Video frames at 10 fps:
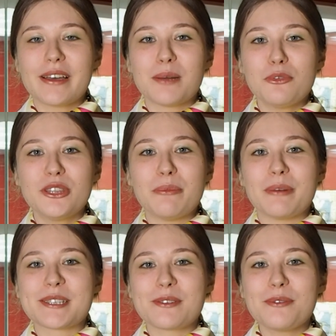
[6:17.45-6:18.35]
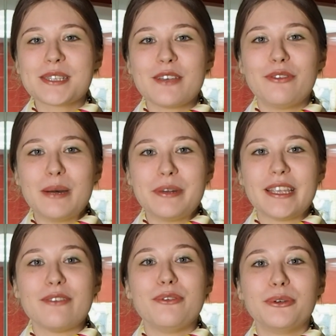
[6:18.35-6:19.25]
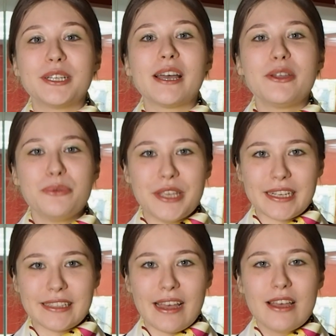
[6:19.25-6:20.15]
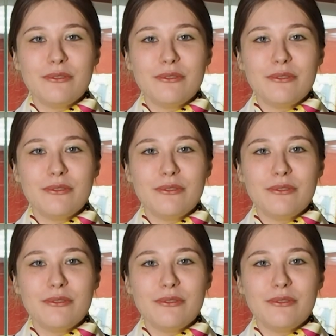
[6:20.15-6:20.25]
работам московской фабрики Федора Рюкерта,